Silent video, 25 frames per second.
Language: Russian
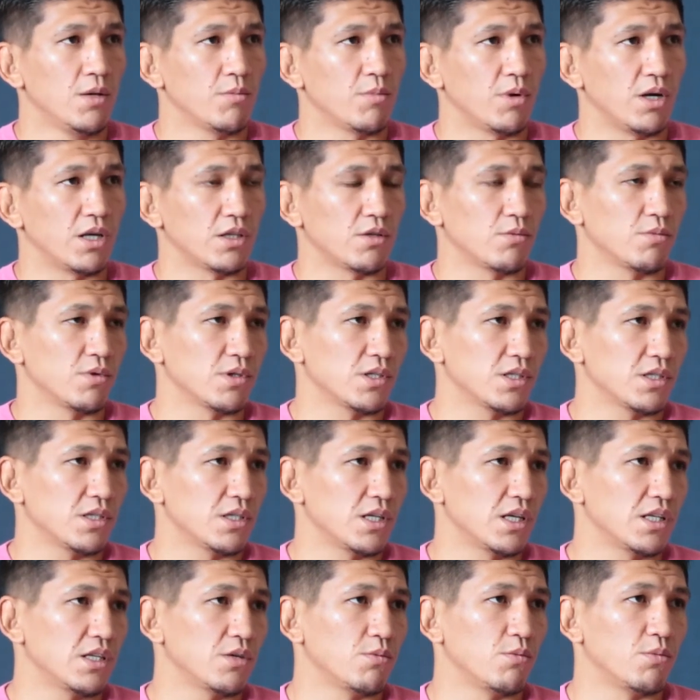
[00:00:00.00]
поэтому
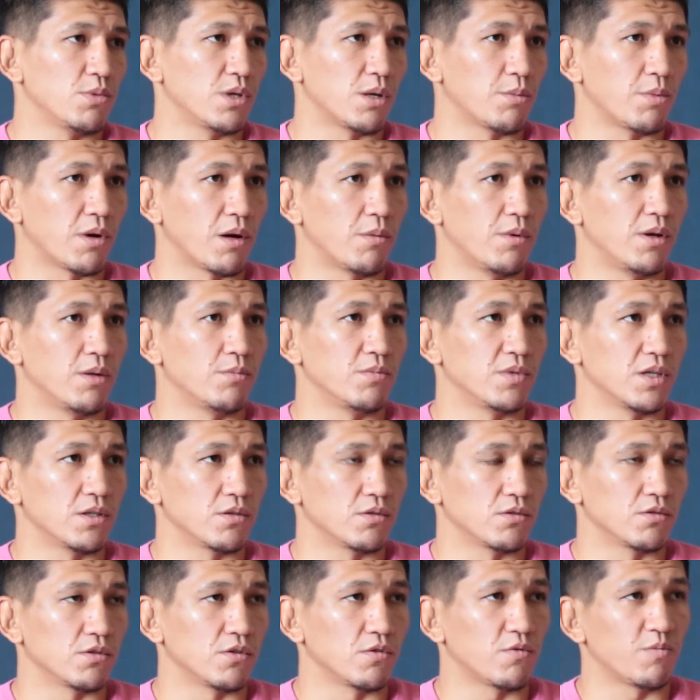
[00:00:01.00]
с этим у меня проблем нет.
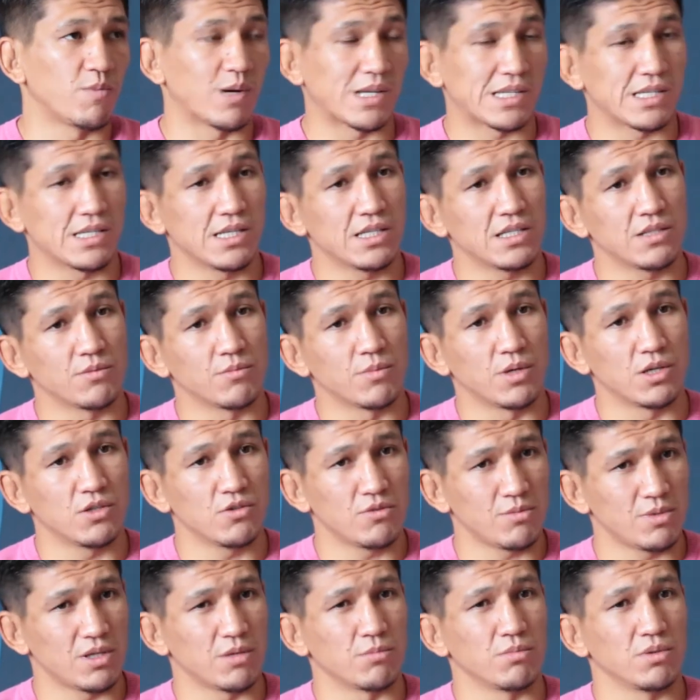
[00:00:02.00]
Но в последнем
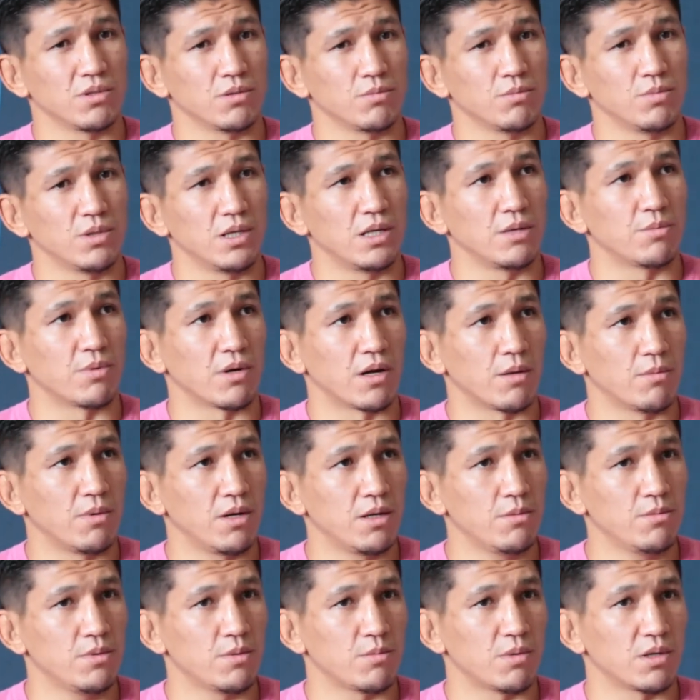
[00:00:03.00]
бою у меня был, были
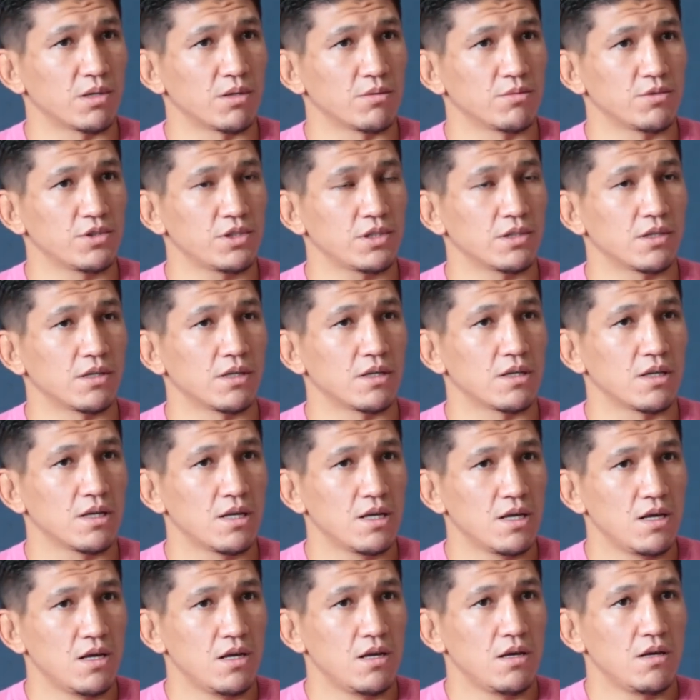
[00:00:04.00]
проблемы, потому что
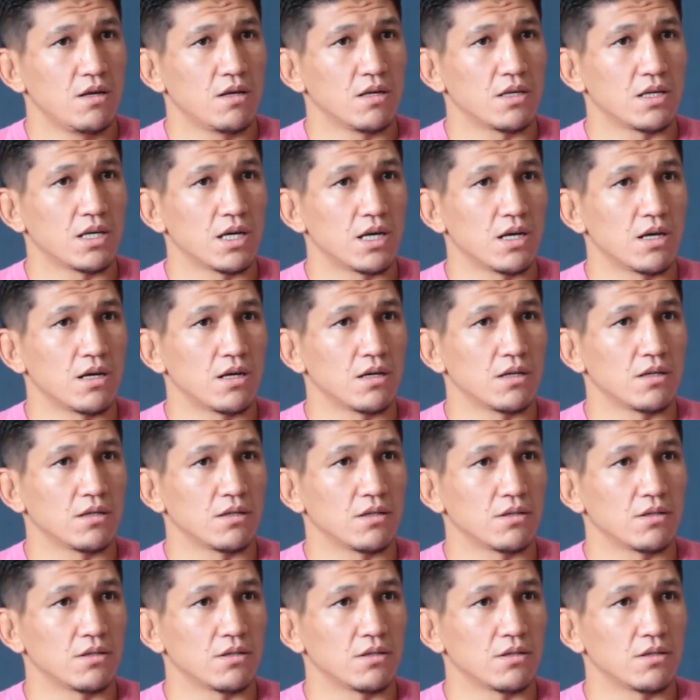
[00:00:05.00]
я